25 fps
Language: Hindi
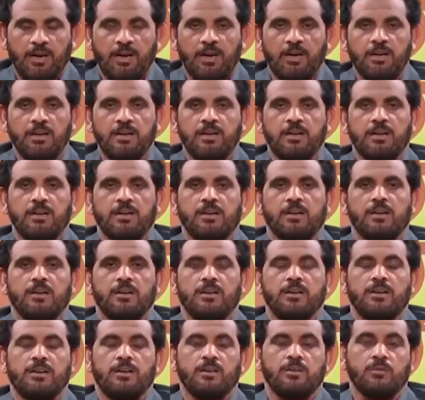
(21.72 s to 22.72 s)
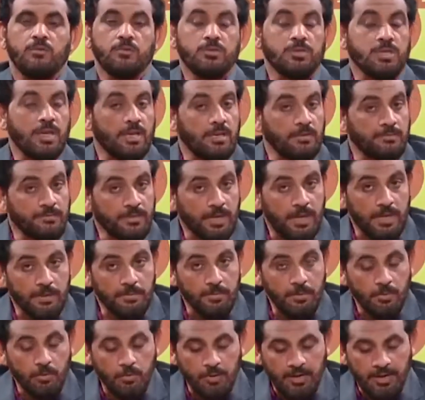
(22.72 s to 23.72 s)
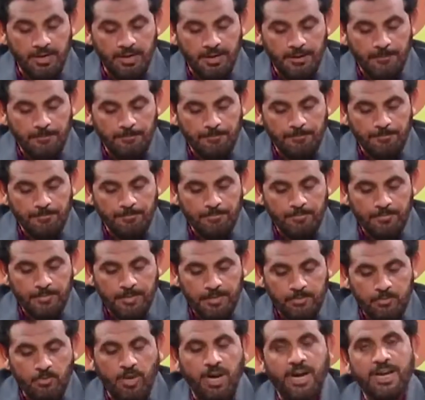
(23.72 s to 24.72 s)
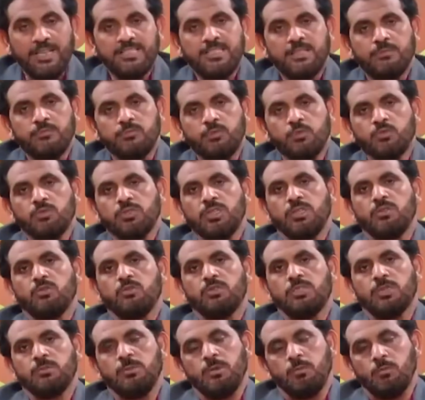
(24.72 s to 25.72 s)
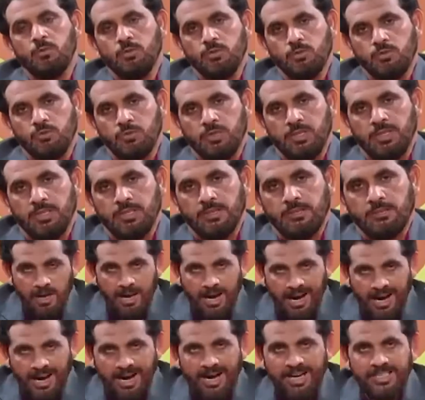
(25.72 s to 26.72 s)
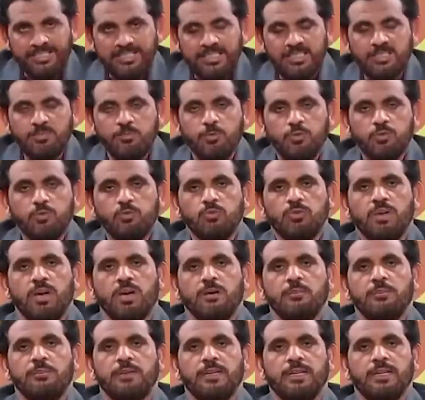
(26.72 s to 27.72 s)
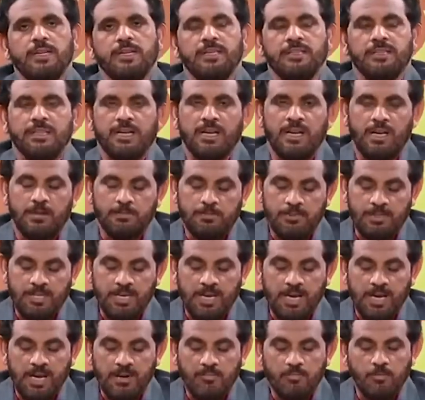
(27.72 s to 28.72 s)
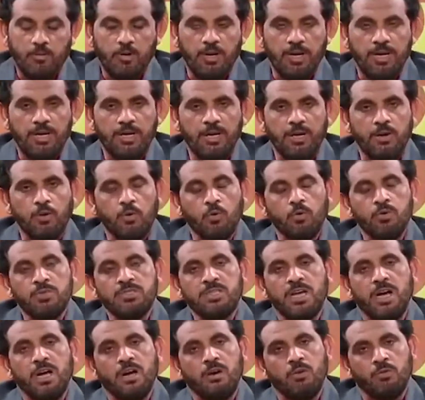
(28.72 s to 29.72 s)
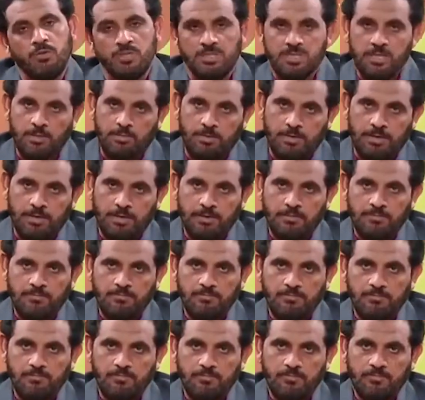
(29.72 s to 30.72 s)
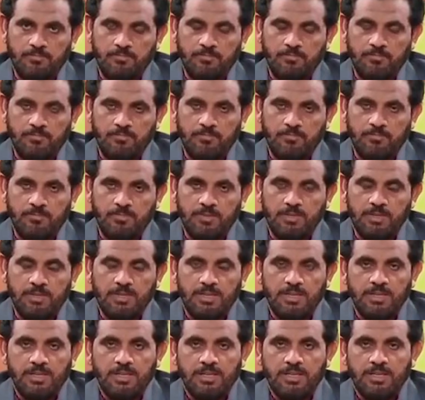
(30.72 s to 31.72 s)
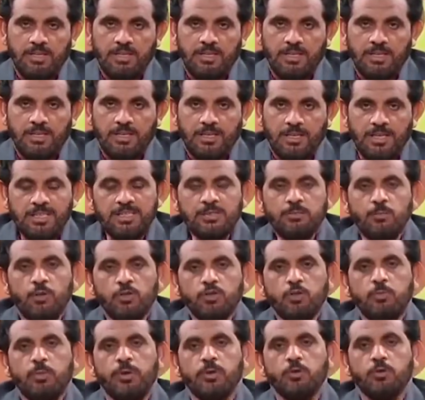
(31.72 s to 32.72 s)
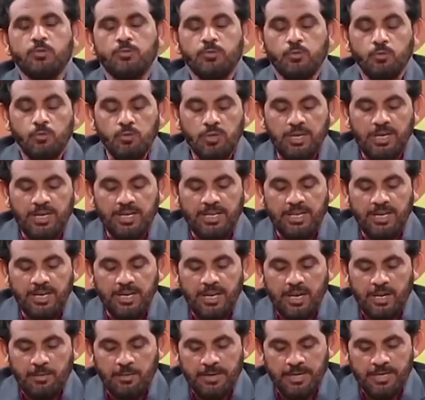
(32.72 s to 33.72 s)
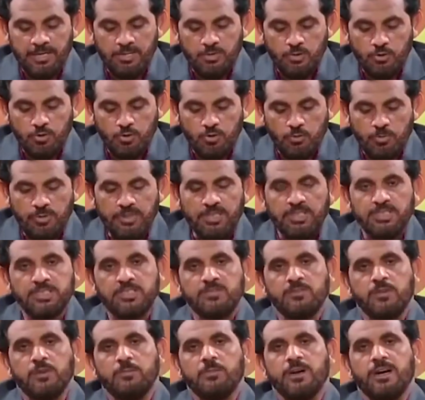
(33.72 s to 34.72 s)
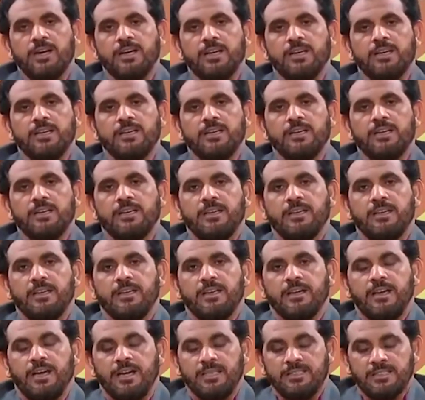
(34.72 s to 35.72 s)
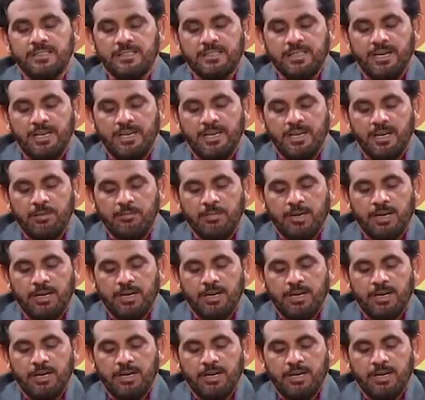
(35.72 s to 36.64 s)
और उसका अवतार भी हो गया तो आज हम दूसरे रोज़े में मौजूद हैं आज जिस मौजू का हमने इंतखब किया है वो है रोज़ा और सब्र इस मौजू पर गुफ्तु के लिए हमारे स्टूडियो में तशरीफ़ फरमा है हज़रत अल्लामा